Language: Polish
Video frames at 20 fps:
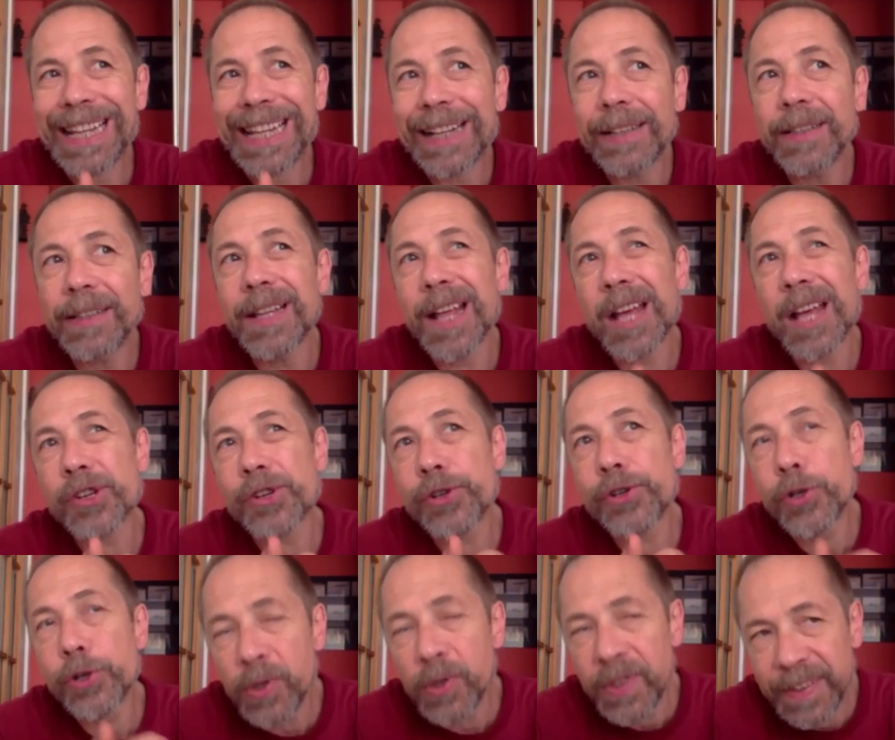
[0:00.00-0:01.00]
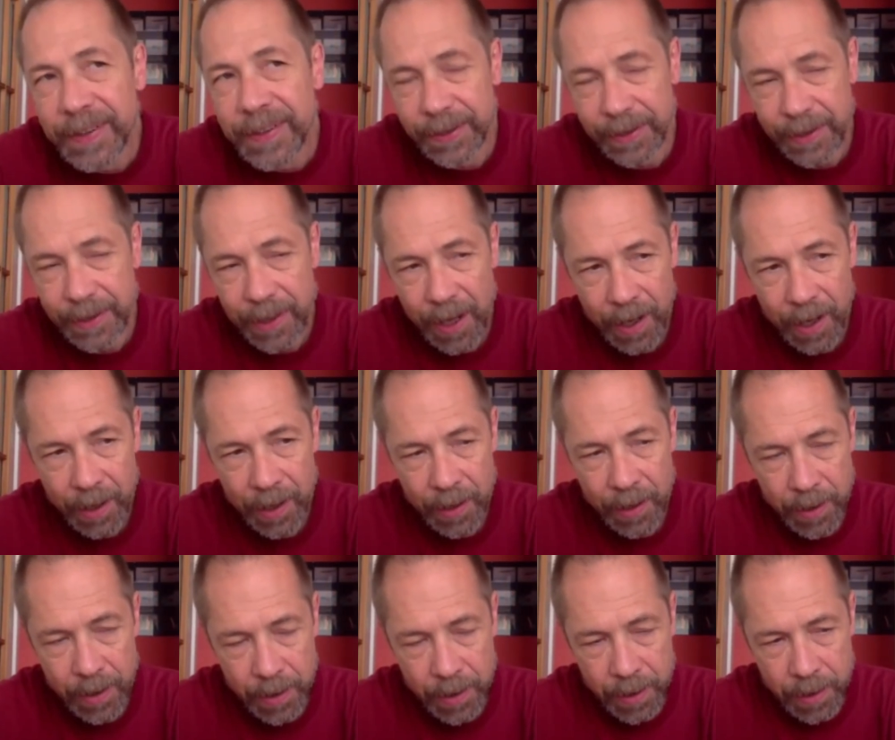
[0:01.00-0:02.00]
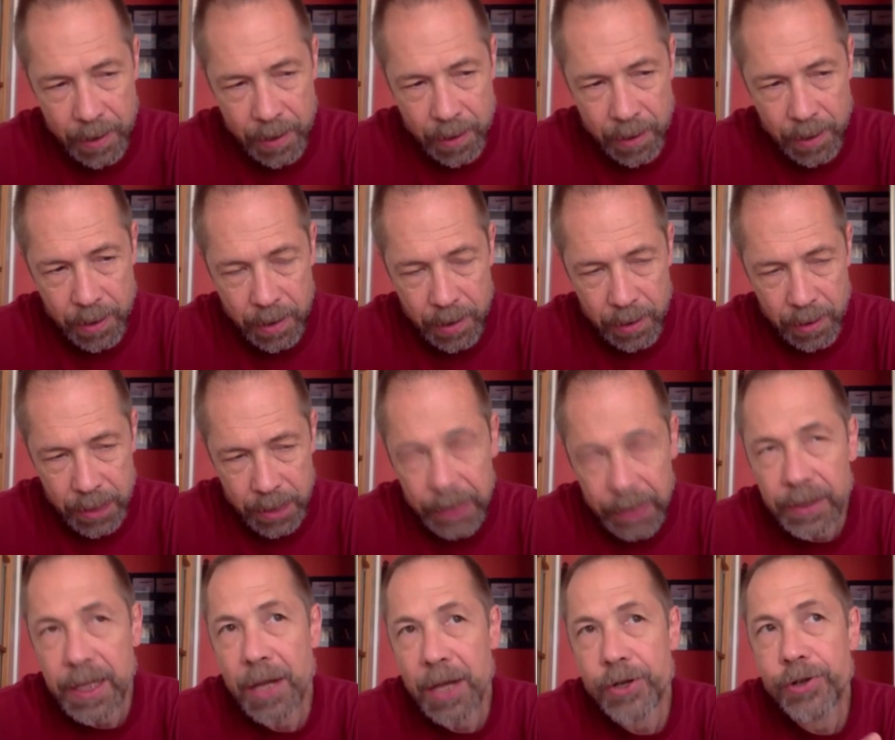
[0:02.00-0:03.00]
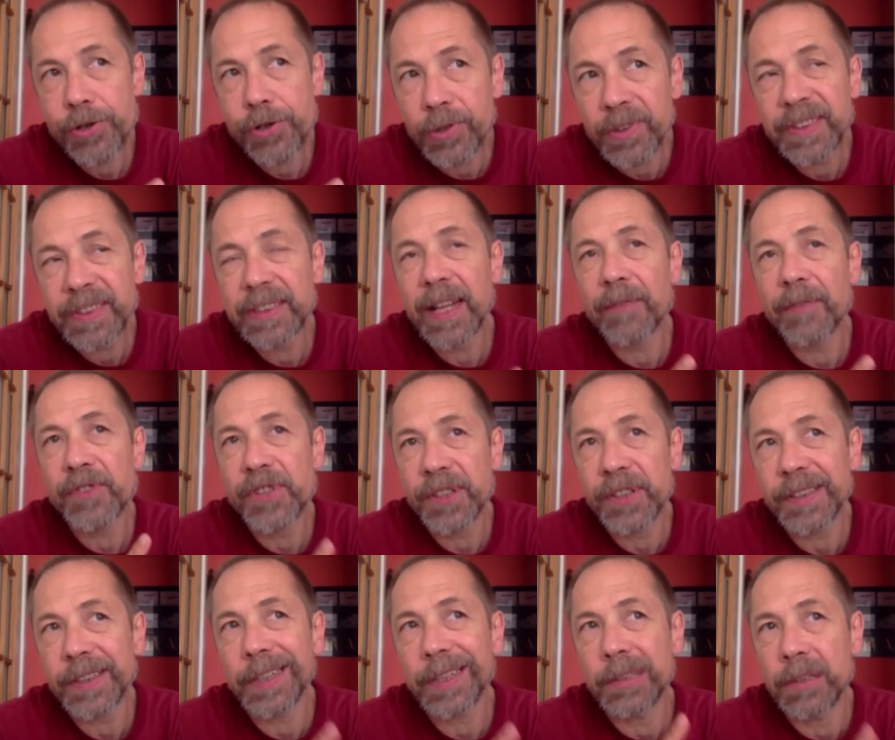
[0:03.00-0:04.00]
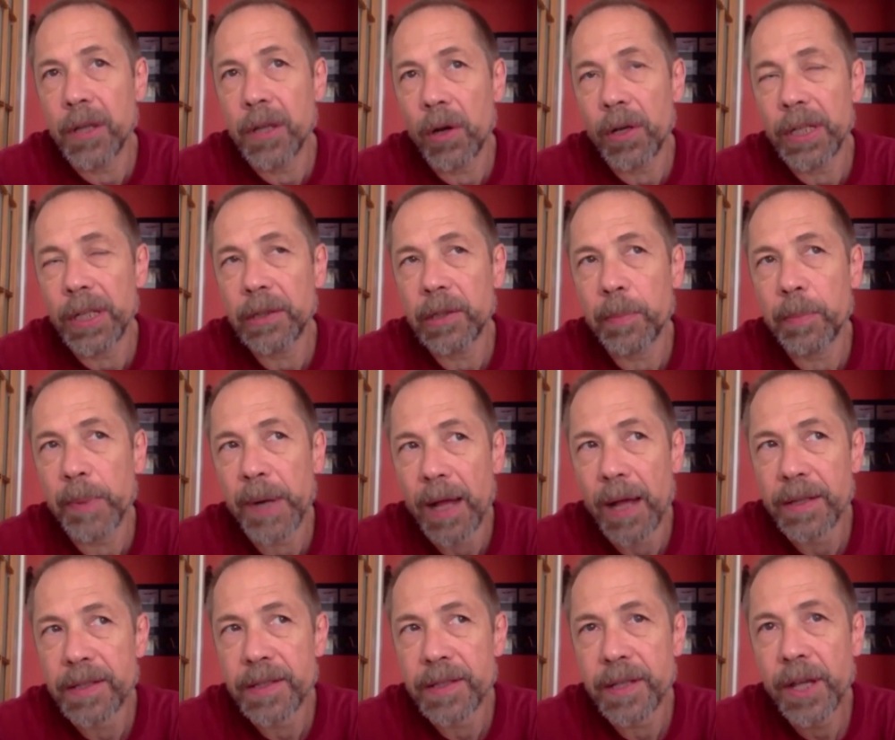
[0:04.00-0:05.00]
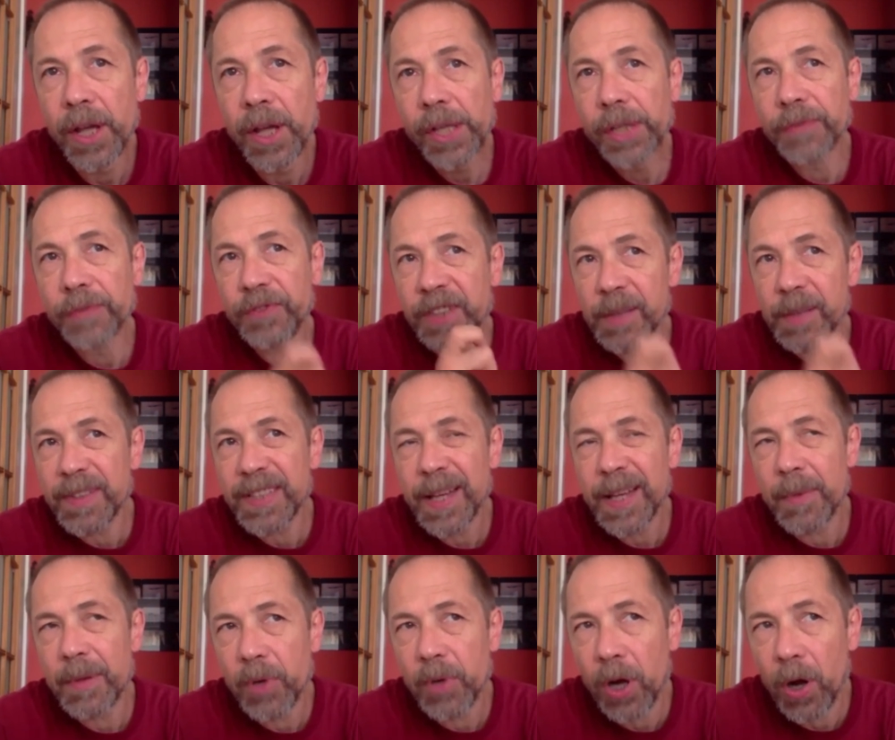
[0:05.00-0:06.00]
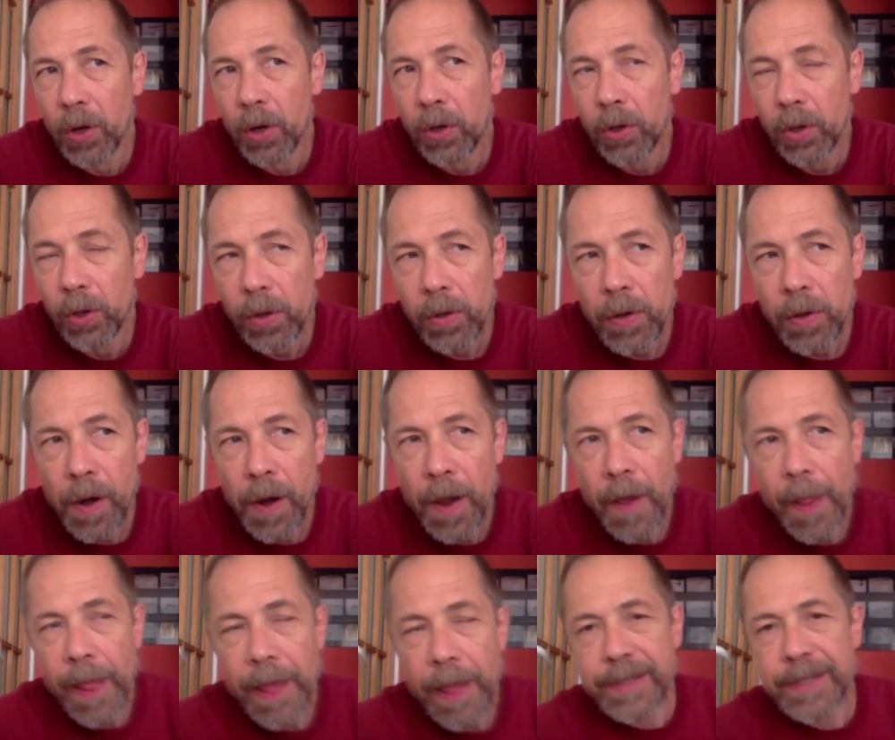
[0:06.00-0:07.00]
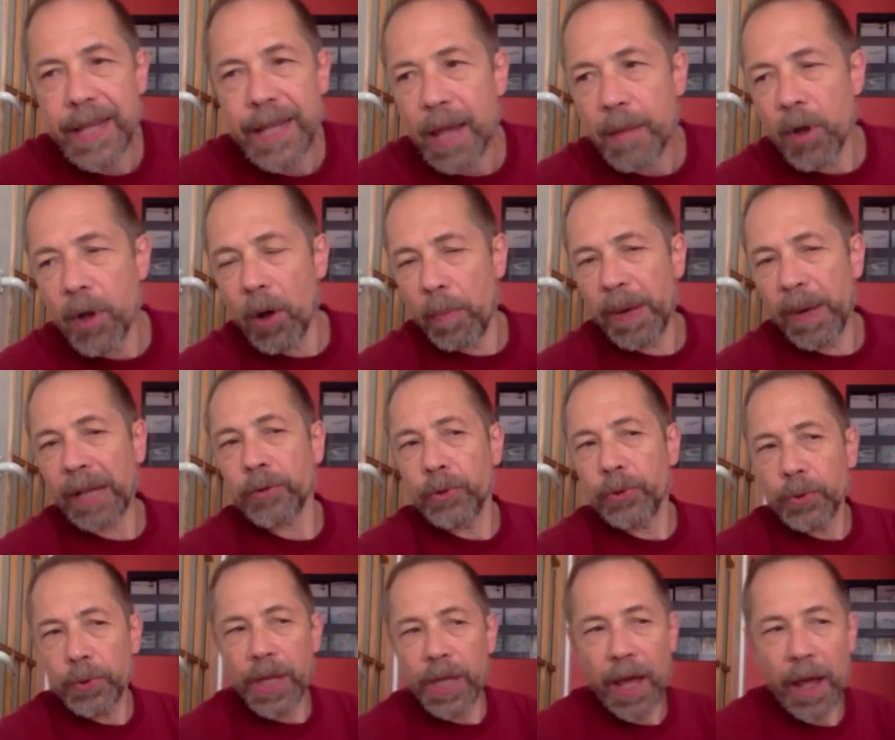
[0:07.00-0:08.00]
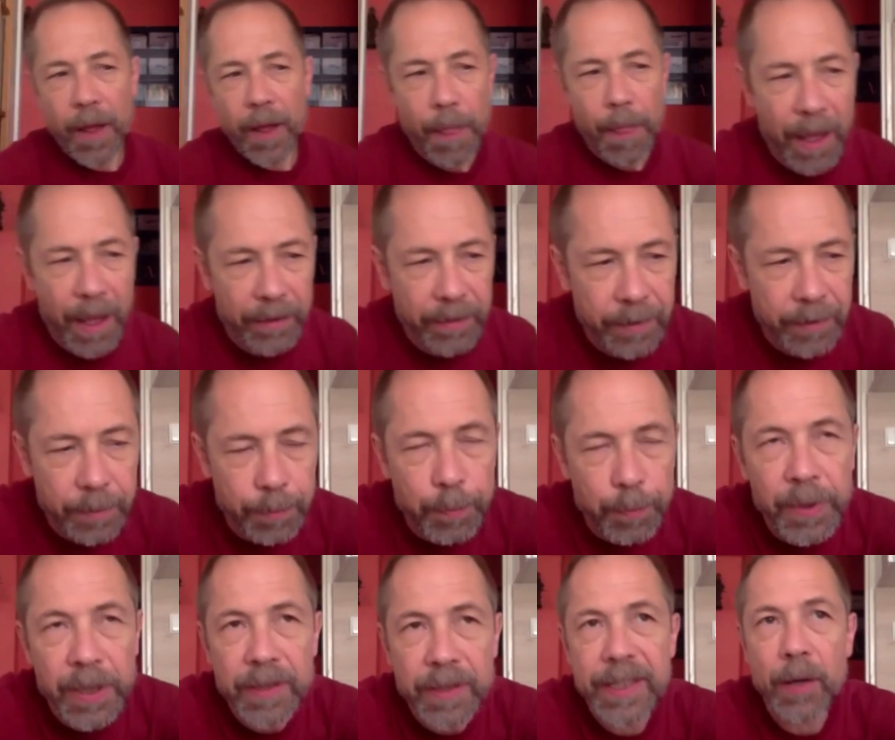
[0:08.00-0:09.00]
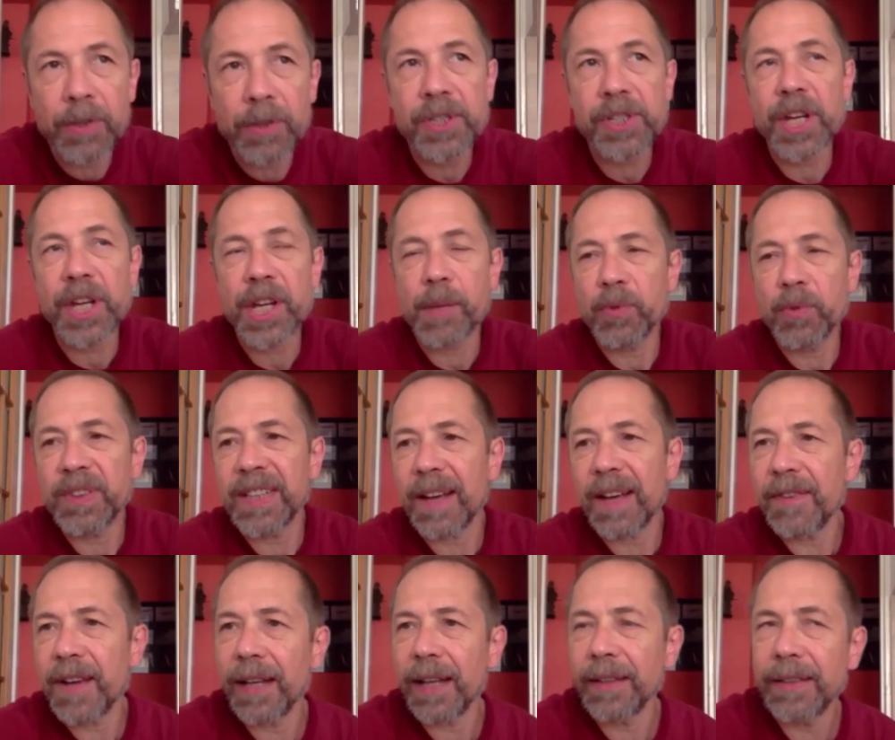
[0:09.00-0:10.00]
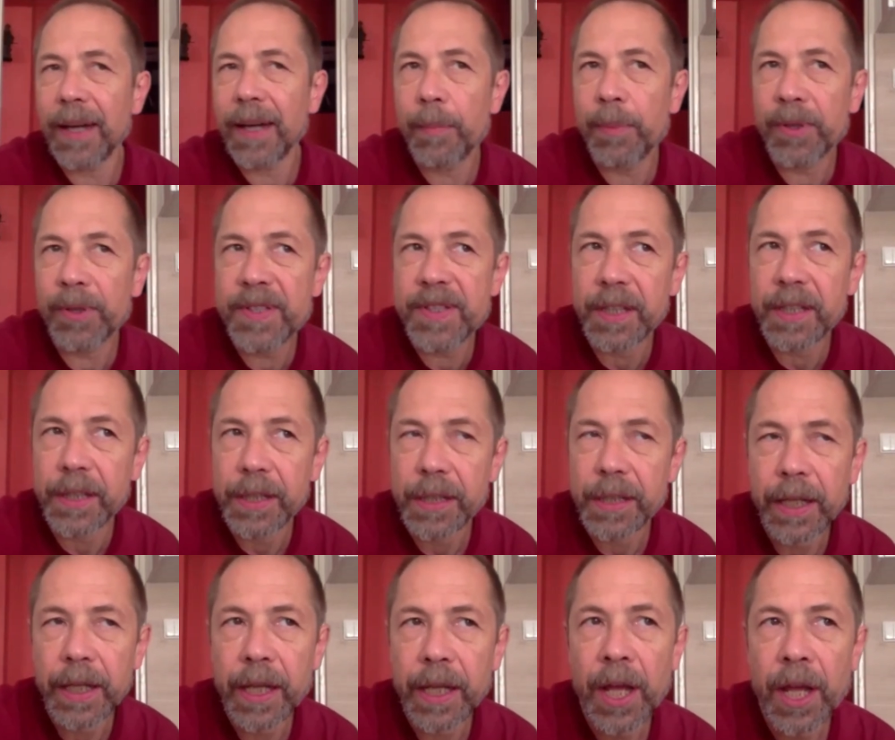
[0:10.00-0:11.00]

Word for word: To była jedna szósta, jedna szósta wszystkich zdolnych do pracy. I w tym samym roku Sejm obraduje nad zaostrzeniem ustawy antyaborcyjnej.